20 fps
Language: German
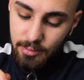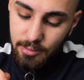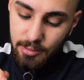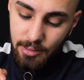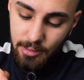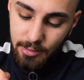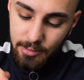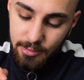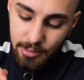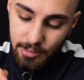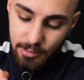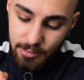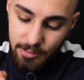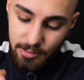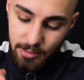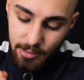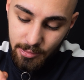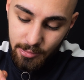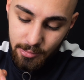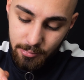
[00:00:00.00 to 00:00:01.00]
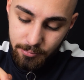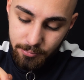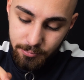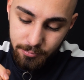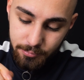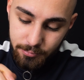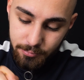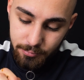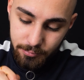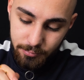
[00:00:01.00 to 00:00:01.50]
Zack, zack, zack.
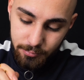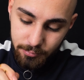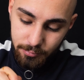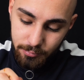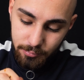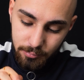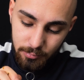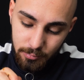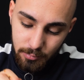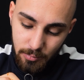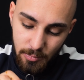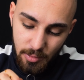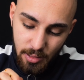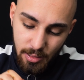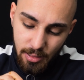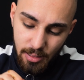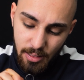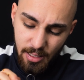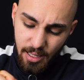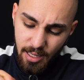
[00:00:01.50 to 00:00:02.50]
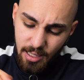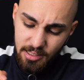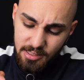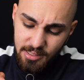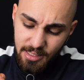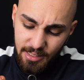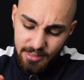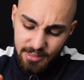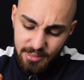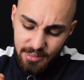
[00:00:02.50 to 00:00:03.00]

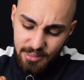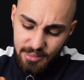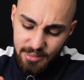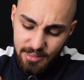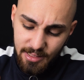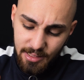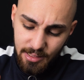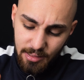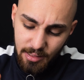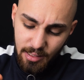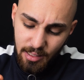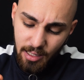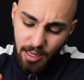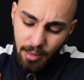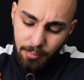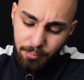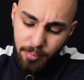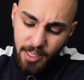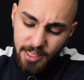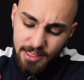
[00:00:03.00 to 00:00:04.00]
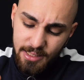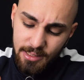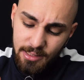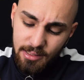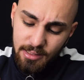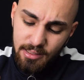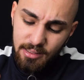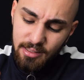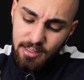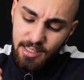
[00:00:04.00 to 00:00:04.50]
Also ganz easy. Am
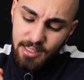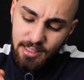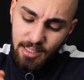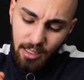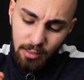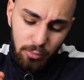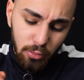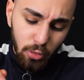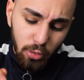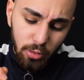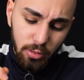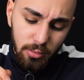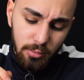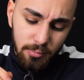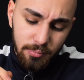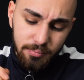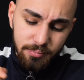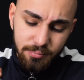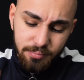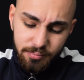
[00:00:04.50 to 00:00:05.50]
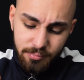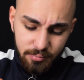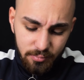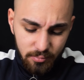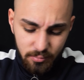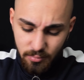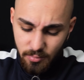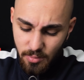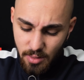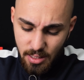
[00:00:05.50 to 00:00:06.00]
besten nicht andrücken.
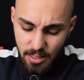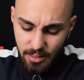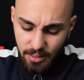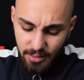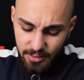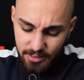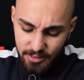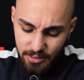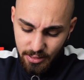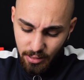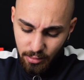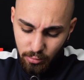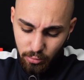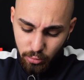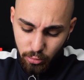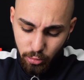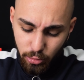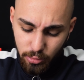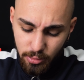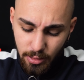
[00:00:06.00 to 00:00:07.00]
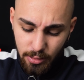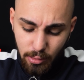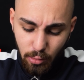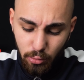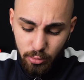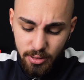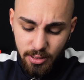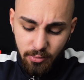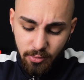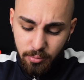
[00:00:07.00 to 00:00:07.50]
Ich hasse es angedrückt, da
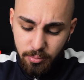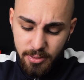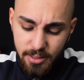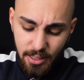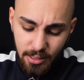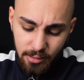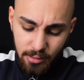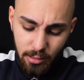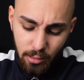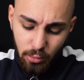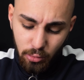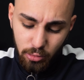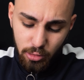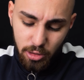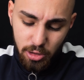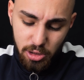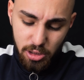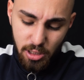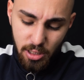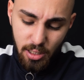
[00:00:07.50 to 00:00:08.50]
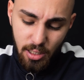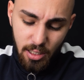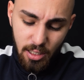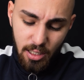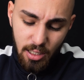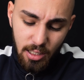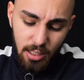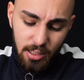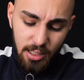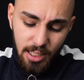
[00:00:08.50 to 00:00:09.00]
dauert es ewig, bis angeraucht ist.
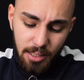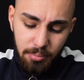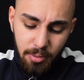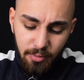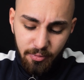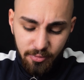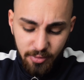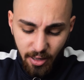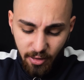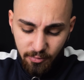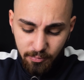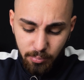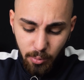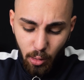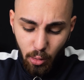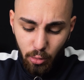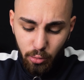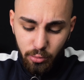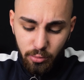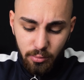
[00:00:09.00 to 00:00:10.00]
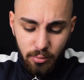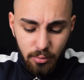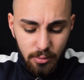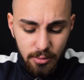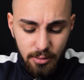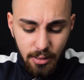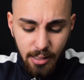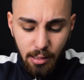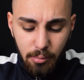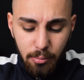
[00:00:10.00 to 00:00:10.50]
Lieber fluff bauen,
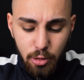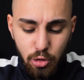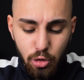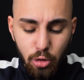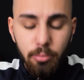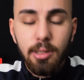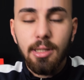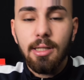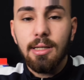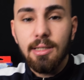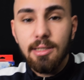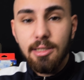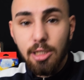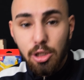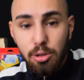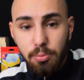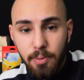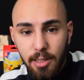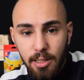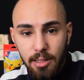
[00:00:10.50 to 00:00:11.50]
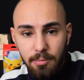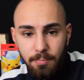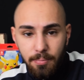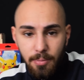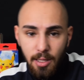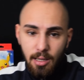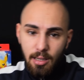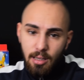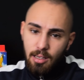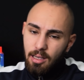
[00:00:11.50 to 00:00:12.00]
da kann man schön mit der Hitze spielen.
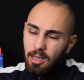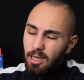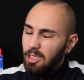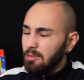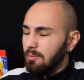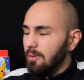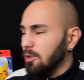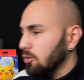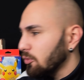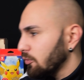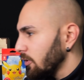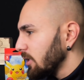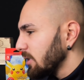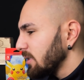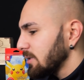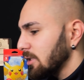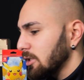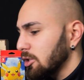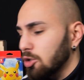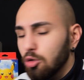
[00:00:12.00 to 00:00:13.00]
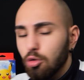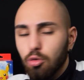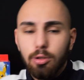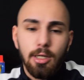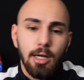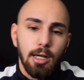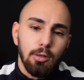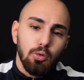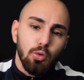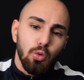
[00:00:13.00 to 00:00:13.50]
Also wenn zu viel ist,
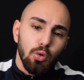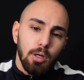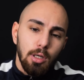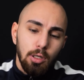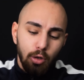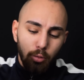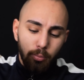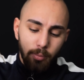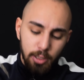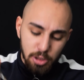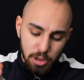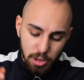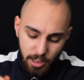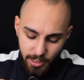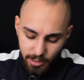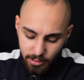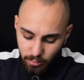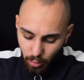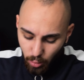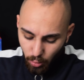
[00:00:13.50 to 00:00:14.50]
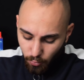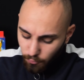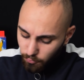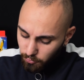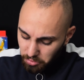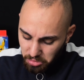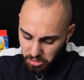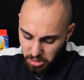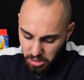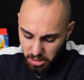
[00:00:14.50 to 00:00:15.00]
tut ihr halt Kohle nochmal schräg
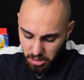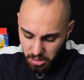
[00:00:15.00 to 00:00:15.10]
drauf.